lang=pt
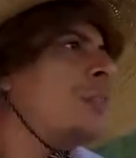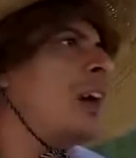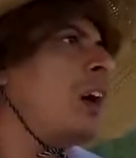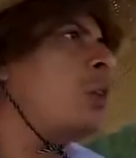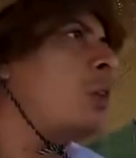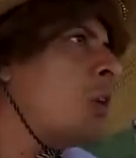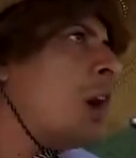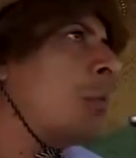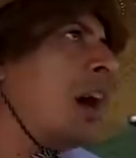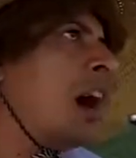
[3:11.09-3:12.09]
Estão com
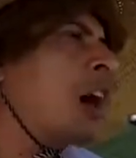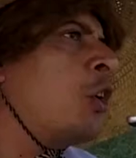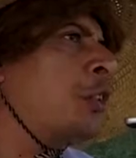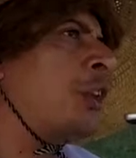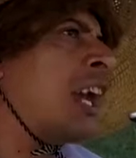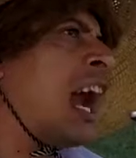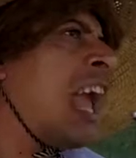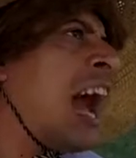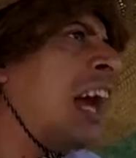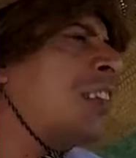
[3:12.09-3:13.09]
obra, é uma
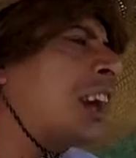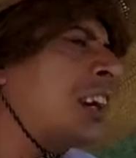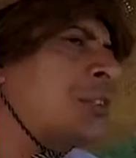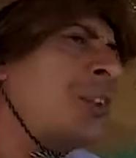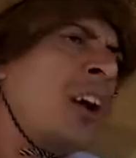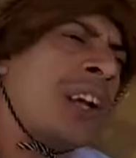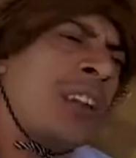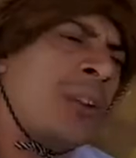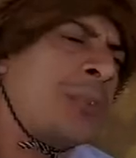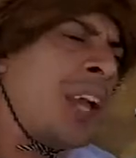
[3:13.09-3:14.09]
goteraiada cristão que
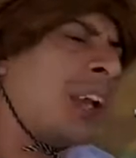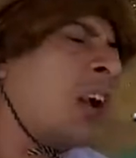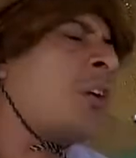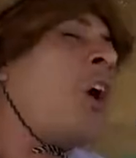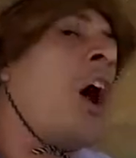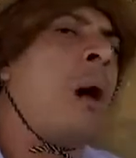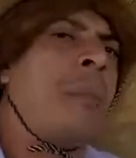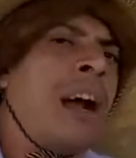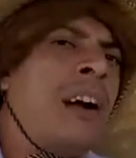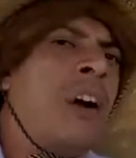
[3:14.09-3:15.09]
não tem
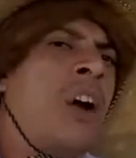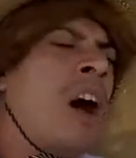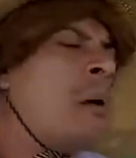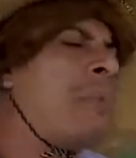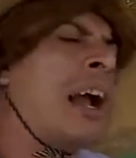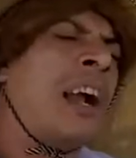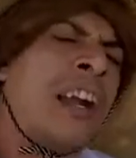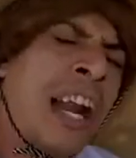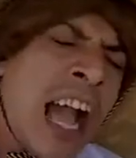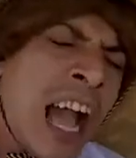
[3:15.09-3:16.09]
obra. Obra
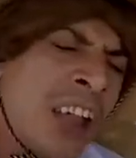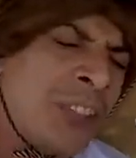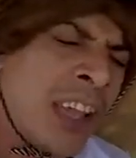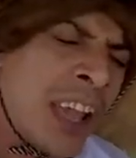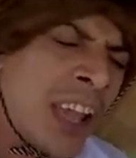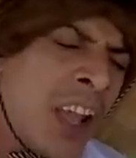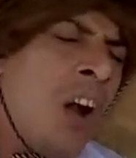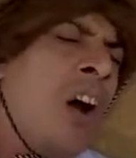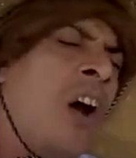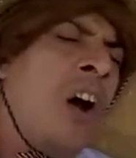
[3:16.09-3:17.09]
grande,
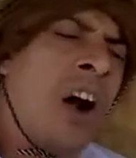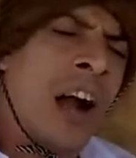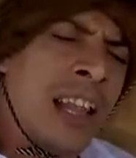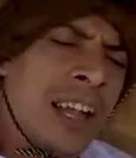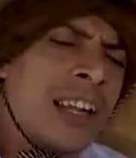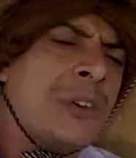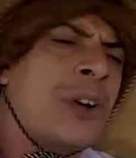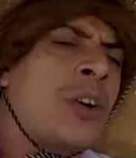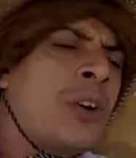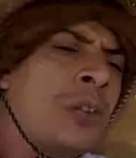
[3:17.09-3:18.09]
Olha que
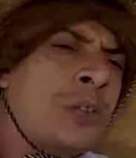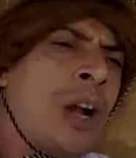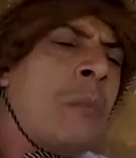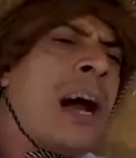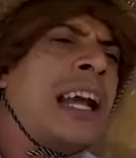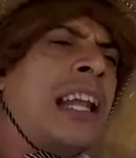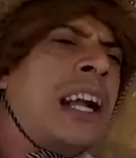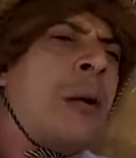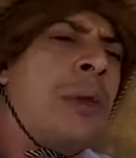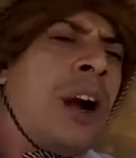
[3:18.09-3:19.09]
estão chamando
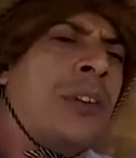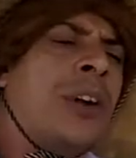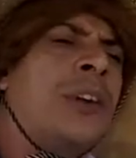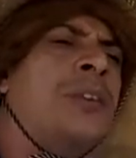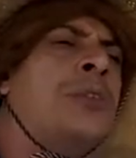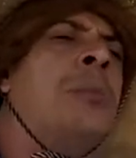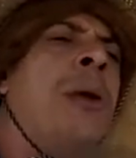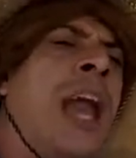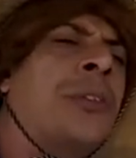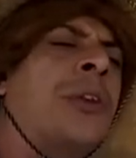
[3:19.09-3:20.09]
aquele caminhão de
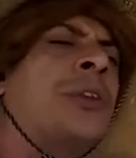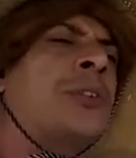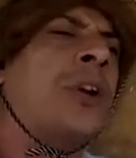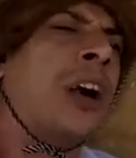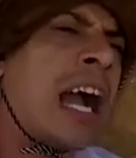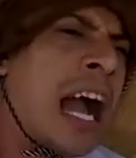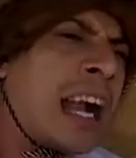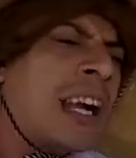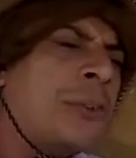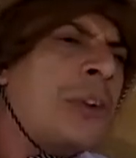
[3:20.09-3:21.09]
cimento de
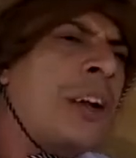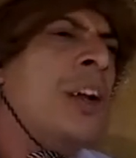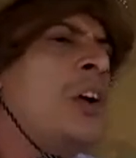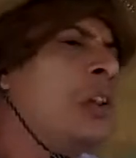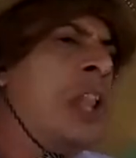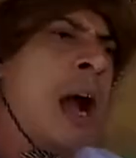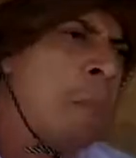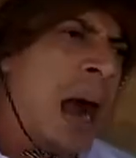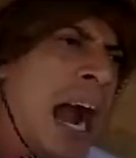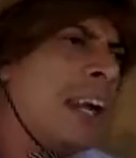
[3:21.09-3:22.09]
jogar, captura.
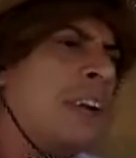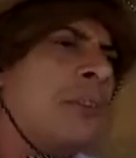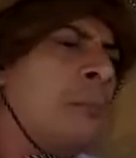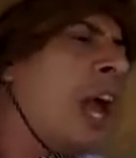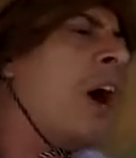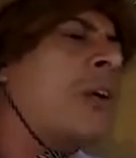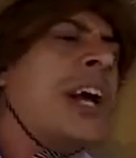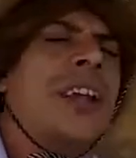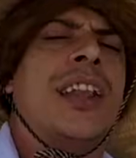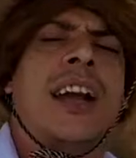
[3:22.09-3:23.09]
Lemar de um meu
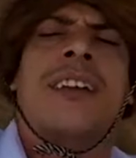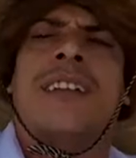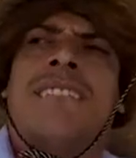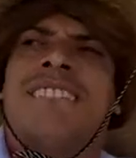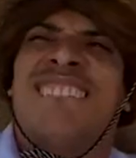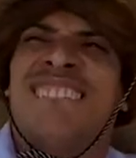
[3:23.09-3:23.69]
caneco.